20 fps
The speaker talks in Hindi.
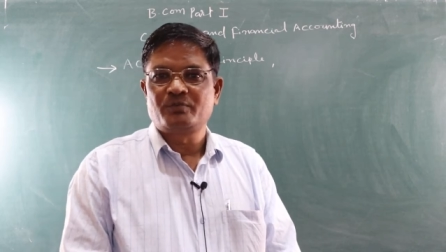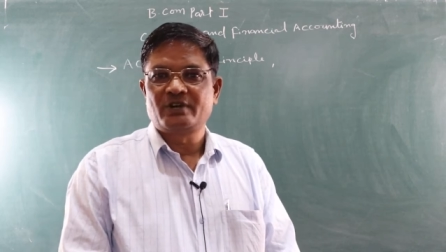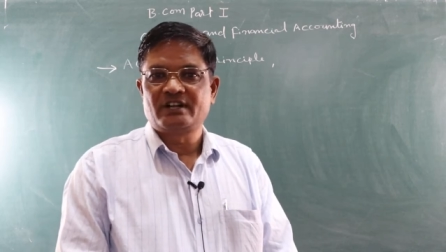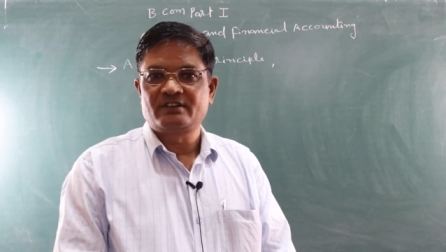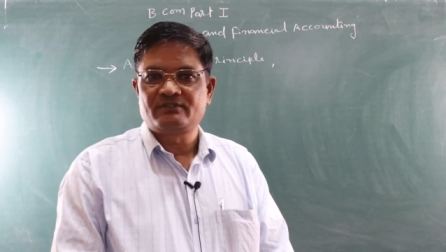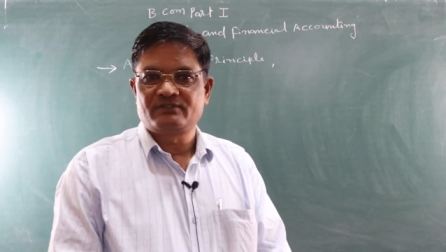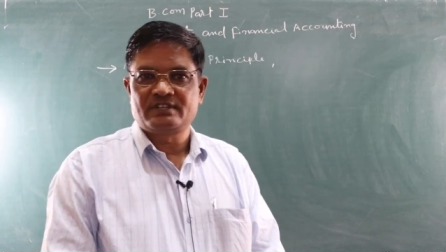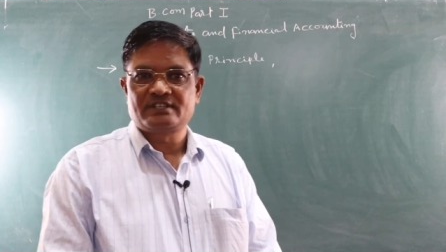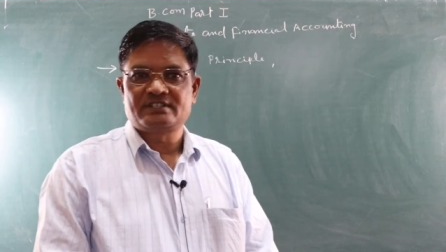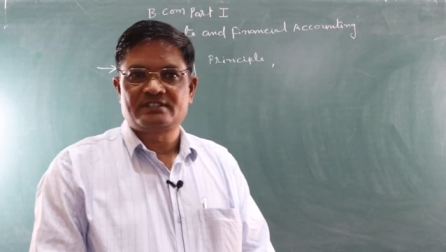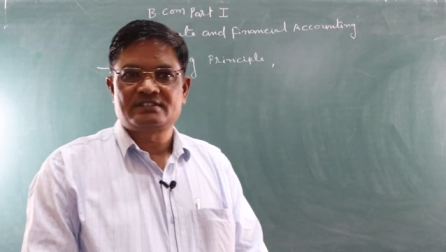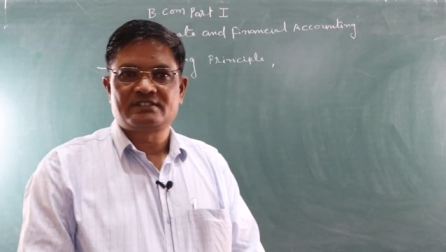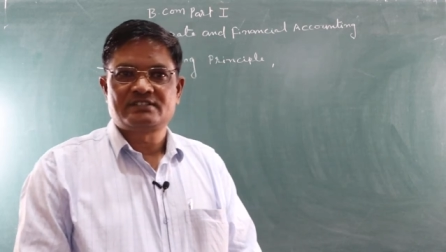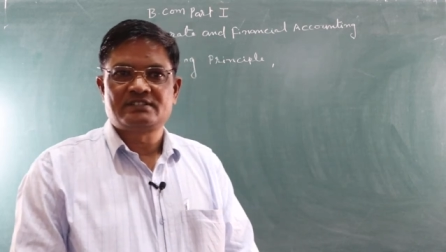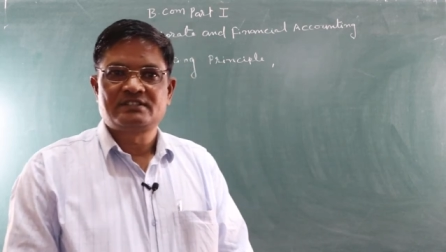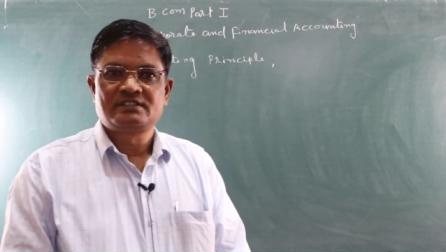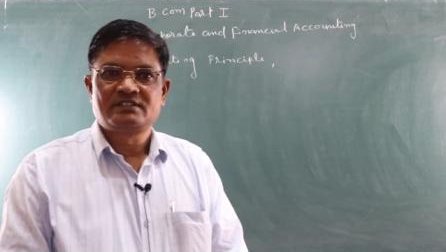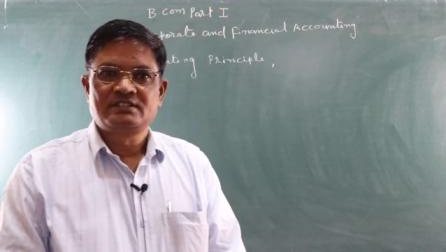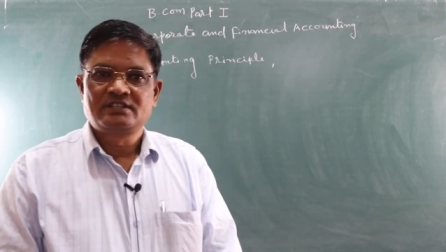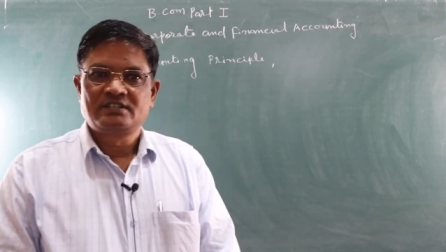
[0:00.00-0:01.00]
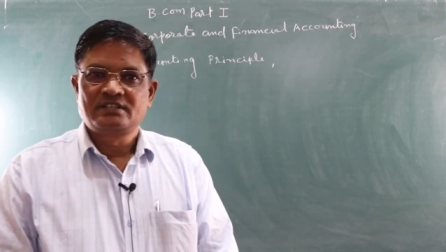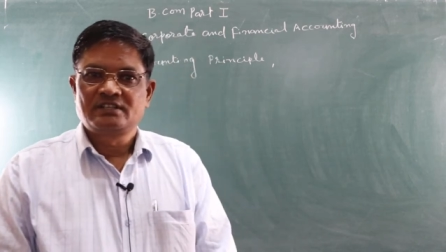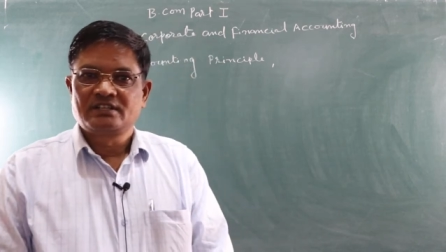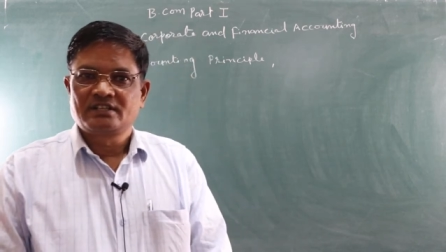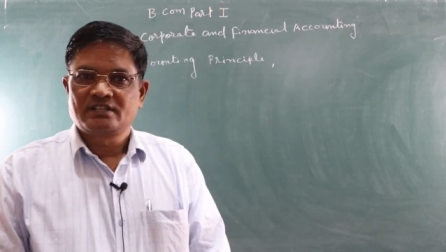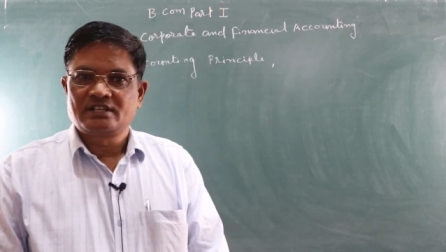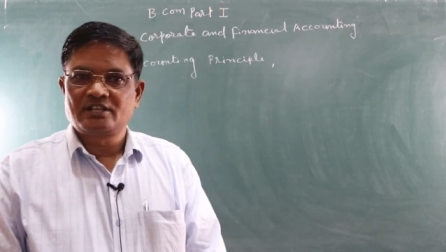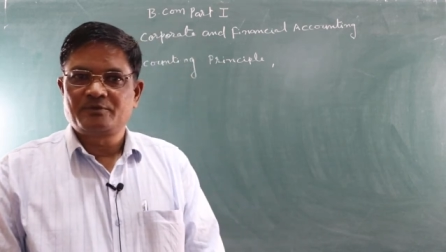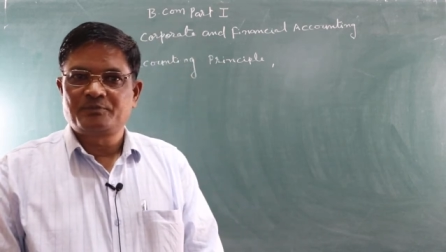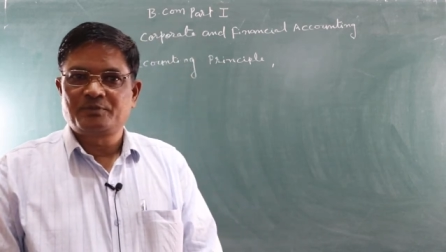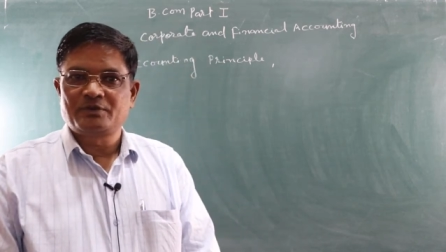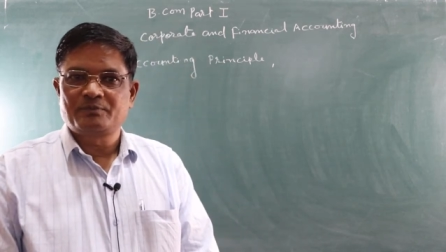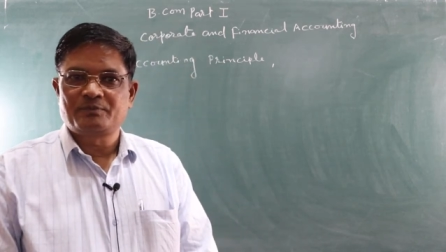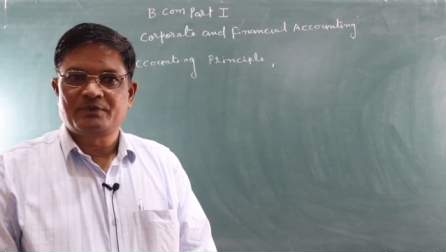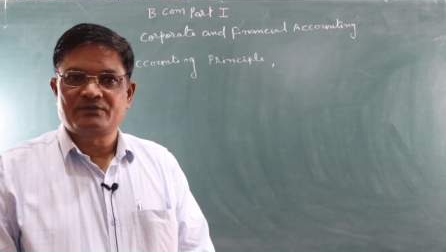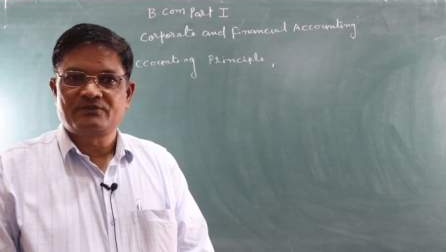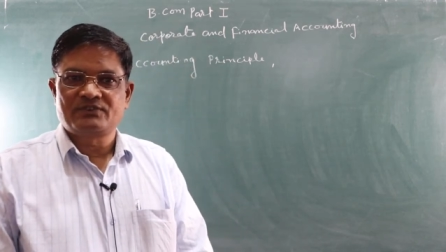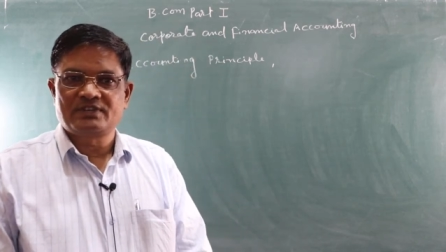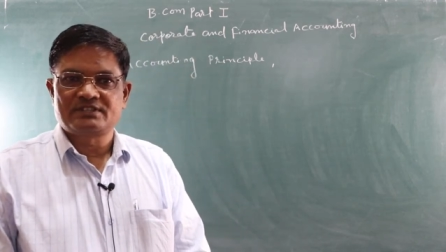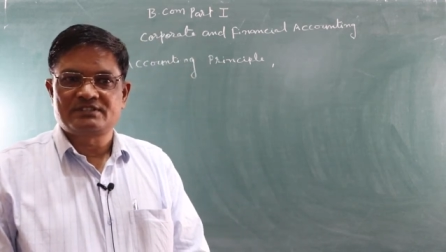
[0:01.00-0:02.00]
पार्ट फर्स्ट के
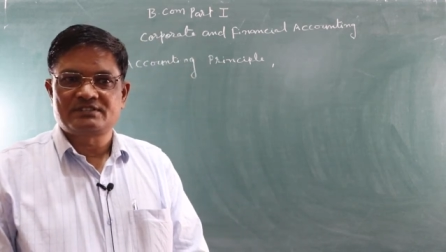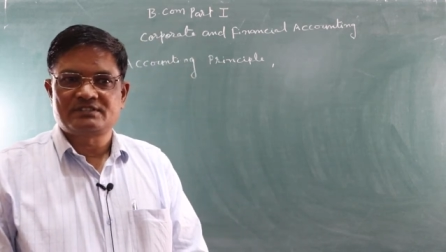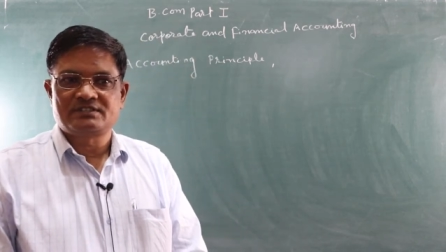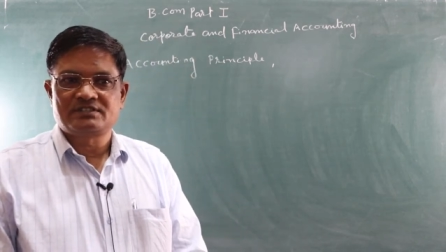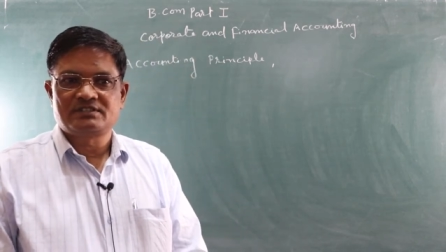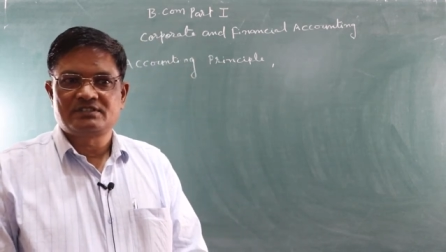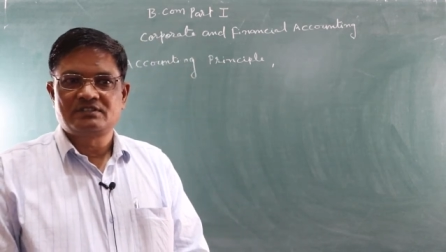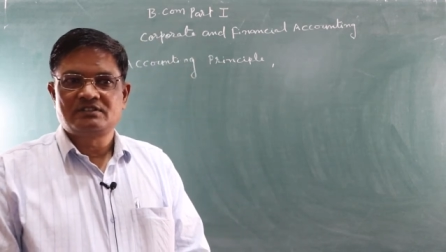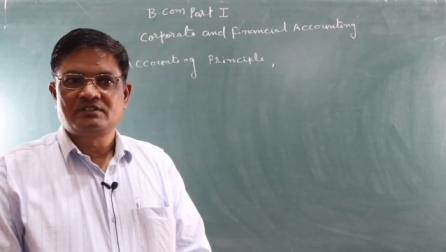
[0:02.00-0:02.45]
पेपर फर्स्ट